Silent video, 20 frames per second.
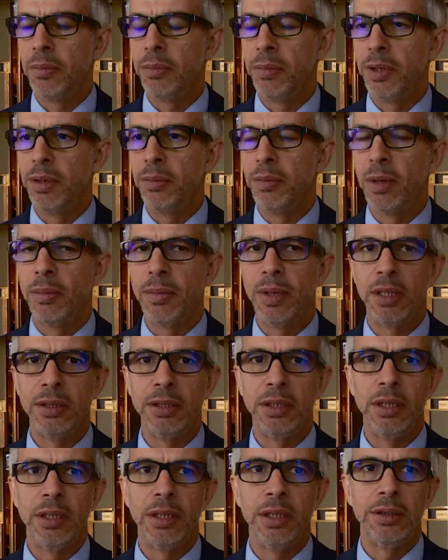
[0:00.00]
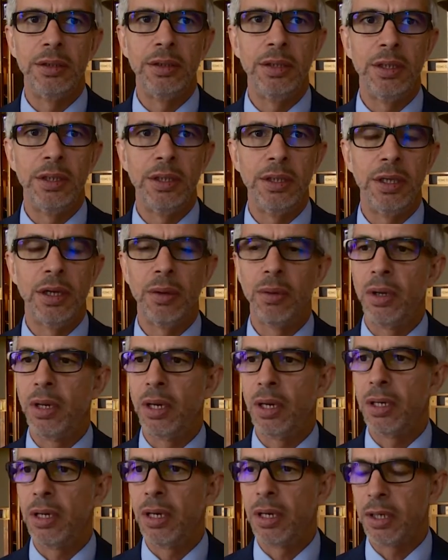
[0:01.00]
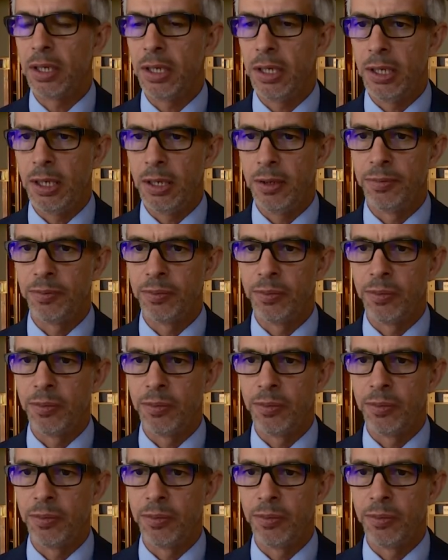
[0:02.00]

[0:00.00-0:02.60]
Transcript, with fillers: من مبادئنا الدينية والأخلاقية